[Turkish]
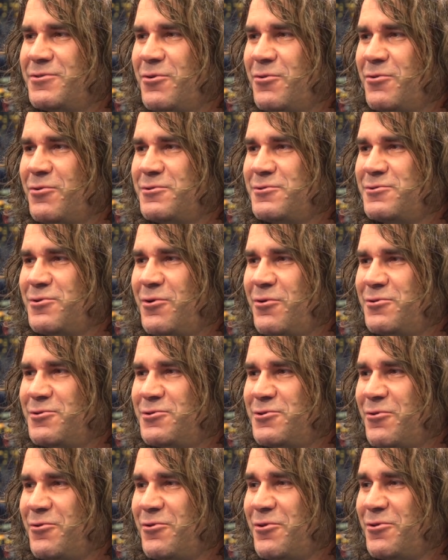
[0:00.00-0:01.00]
Çok zor,
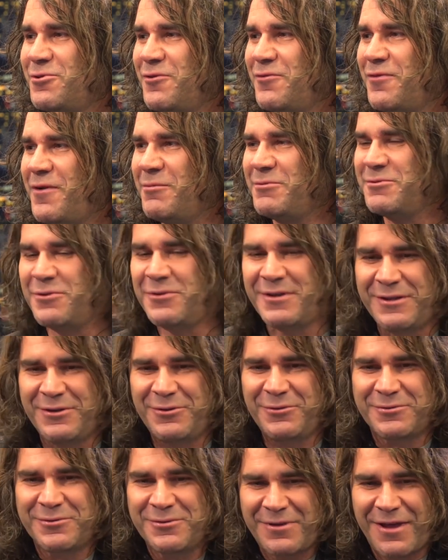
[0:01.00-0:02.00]
çok kötü falan. Ama sonra
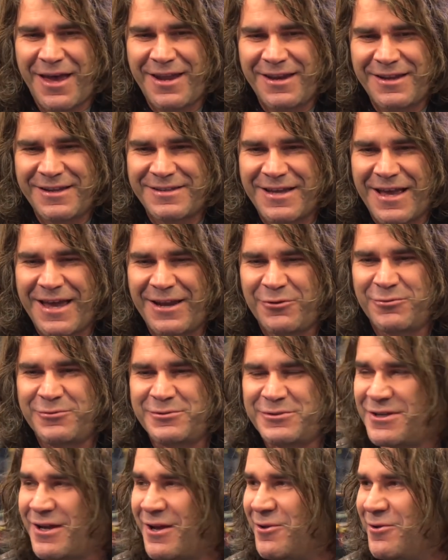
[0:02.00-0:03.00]
gidiyorsun herkes her
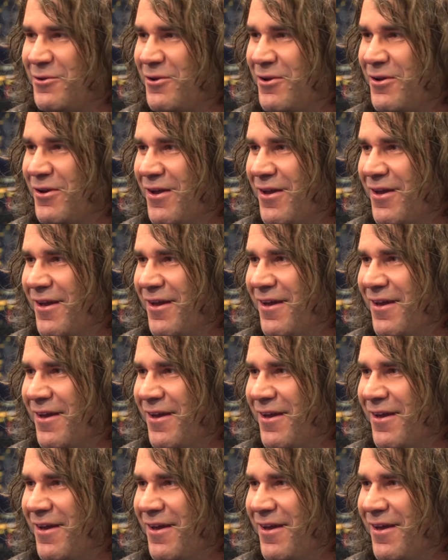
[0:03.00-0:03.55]
gün çalıyor.